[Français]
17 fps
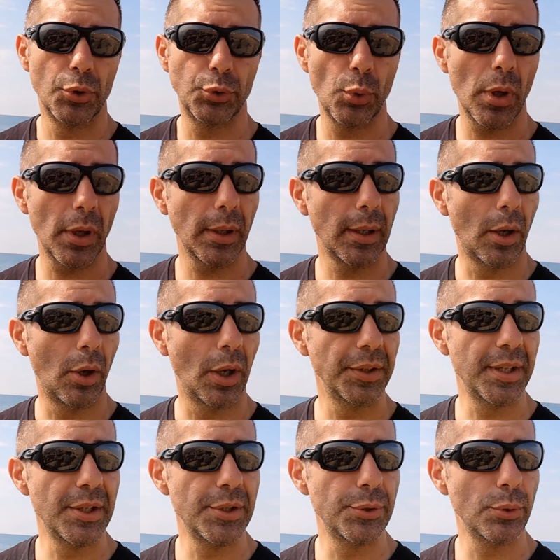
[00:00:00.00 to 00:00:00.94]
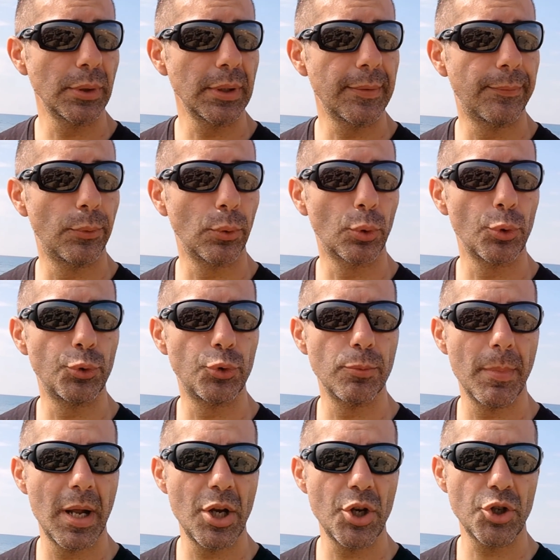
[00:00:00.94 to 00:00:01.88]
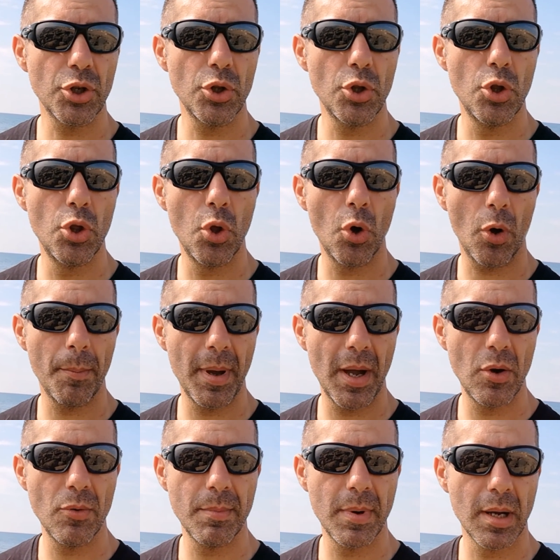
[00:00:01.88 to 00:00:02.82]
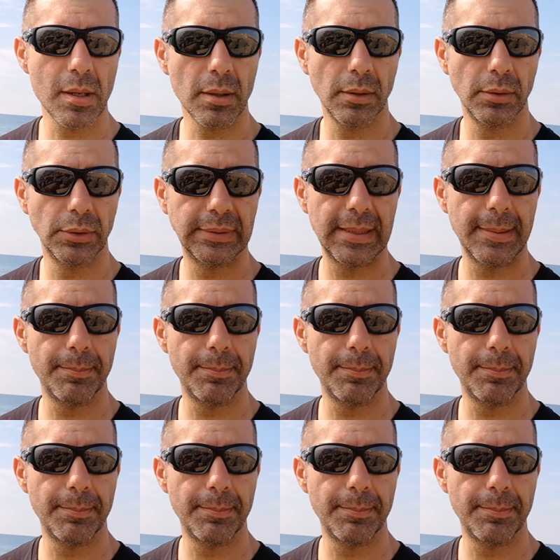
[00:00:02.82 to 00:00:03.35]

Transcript: le soir, alors attention, il faut que tu manges normalement.